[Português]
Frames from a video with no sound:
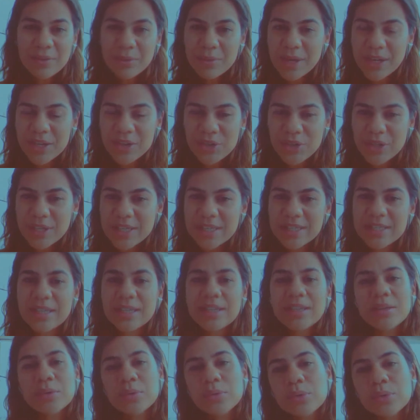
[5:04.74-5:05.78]
com o um artista.
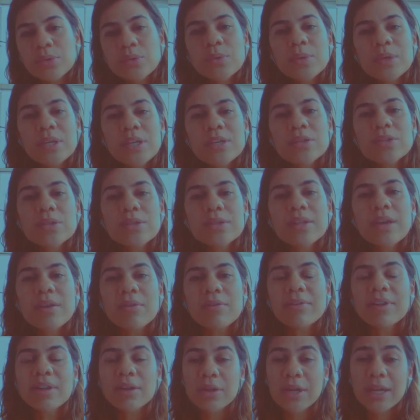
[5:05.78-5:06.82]
Então tudo isso tem
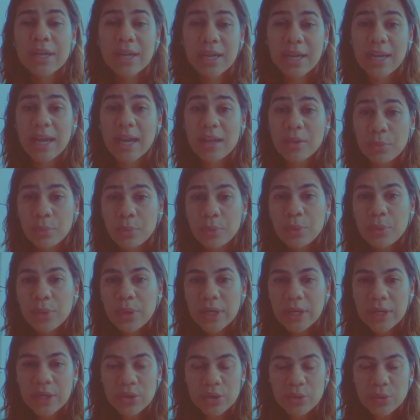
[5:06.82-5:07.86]
um valor agregado muito
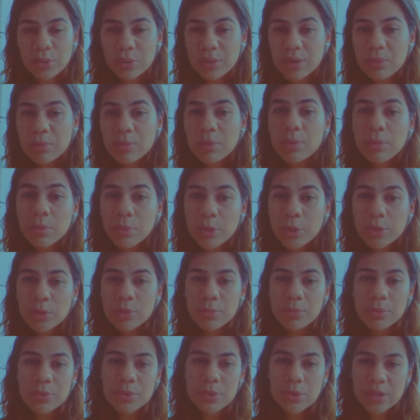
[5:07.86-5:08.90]
grande e contribui muito
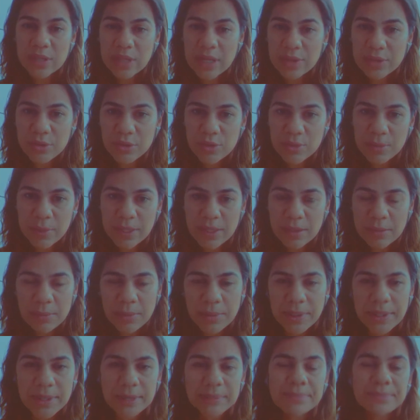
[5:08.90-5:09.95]
para o sucesso de uma
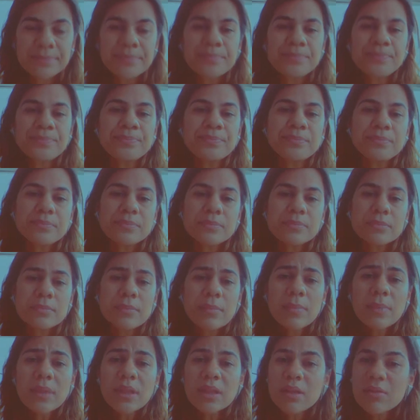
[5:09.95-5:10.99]
campanha.
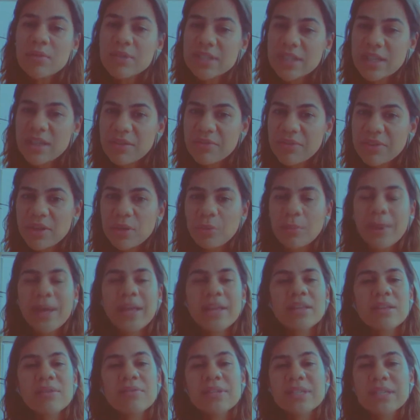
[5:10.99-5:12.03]
Então você definiu
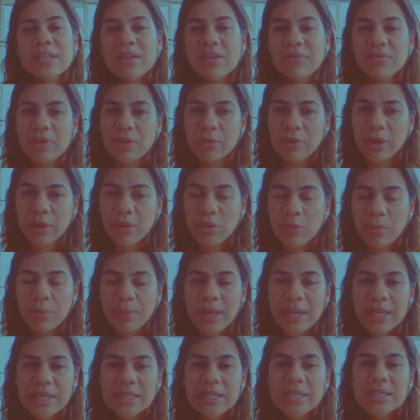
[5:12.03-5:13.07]
meta, você definiu
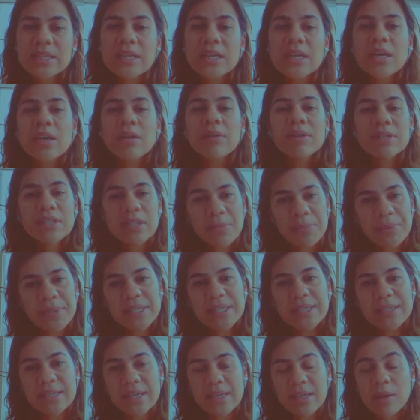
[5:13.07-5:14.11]
recompensas, você
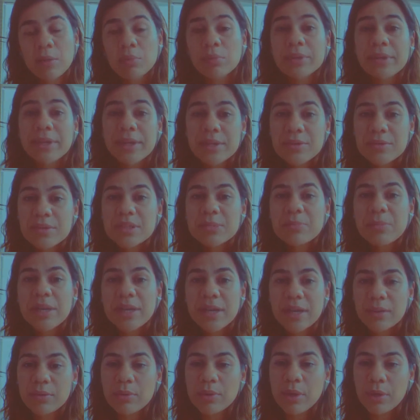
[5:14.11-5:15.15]
precisa criar um texto
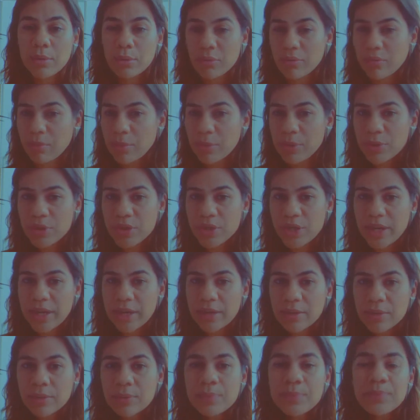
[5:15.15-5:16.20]
explicando o que é um novo
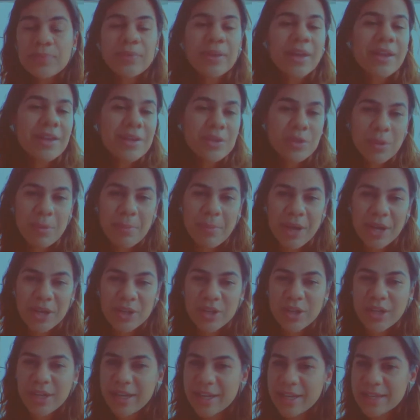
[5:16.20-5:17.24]
projeto, e isso é
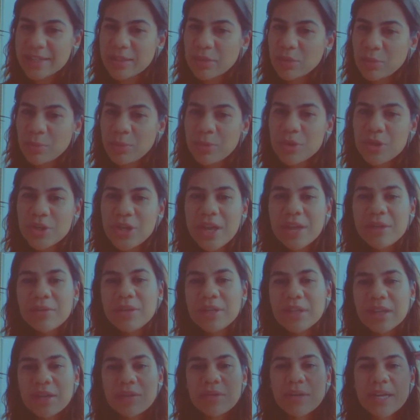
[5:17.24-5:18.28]
parte da criação do projeto,
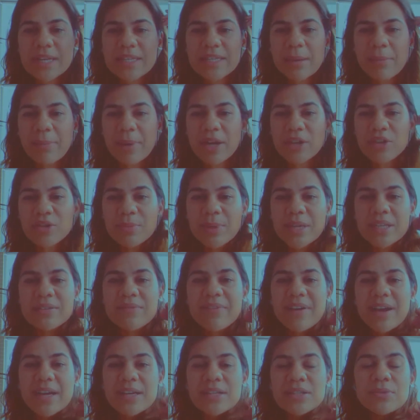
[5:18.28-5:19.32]
entendo que essa é a parte mais
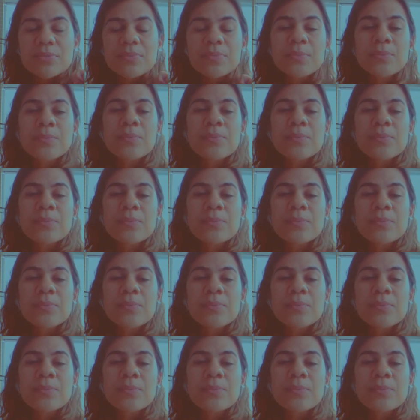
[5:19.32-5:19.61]
fácil